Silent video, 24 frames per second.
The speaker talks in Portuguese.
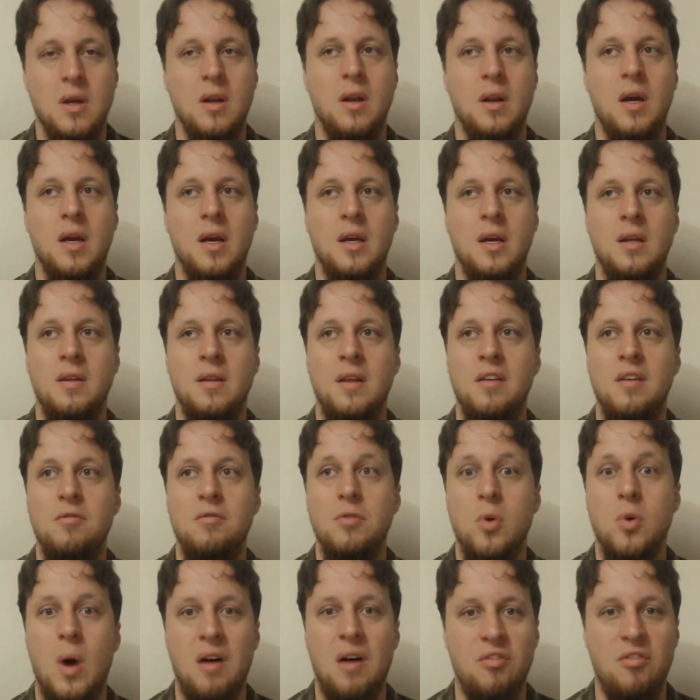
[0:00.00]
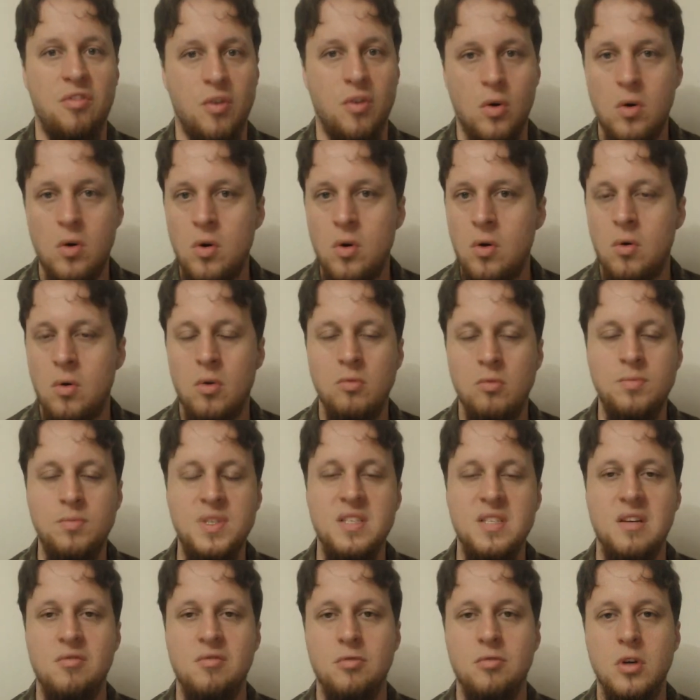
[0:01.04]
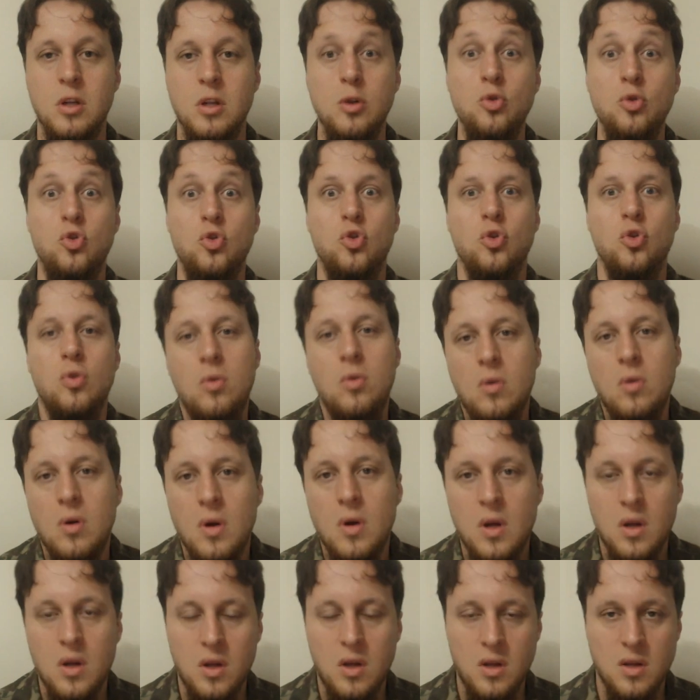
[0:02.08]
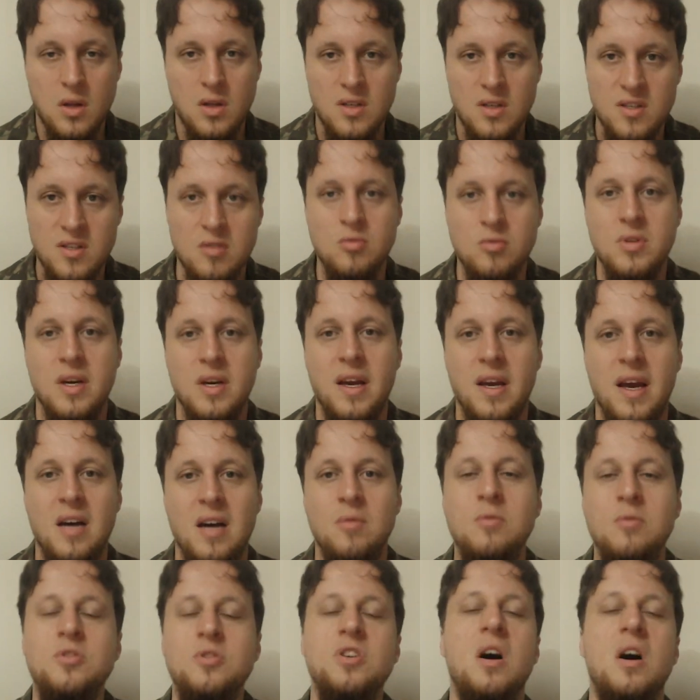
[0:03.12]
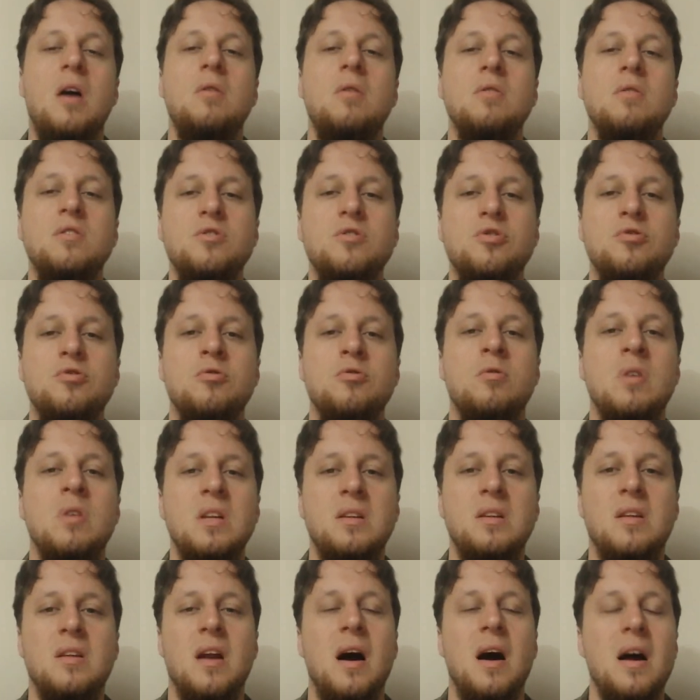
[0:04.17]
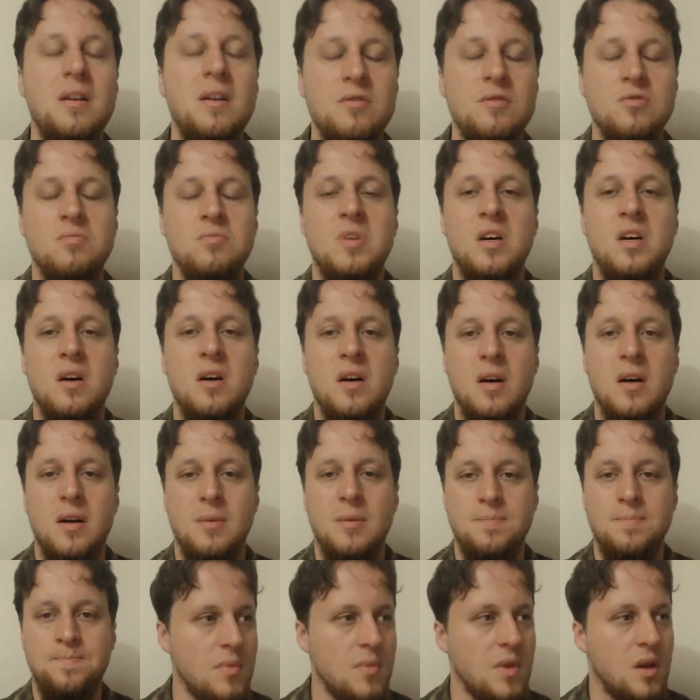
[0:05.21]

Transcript: né, que teve o avô ou o bisavô que lutou na Segunda Guerra Mundial, esse jogo ele traz uma,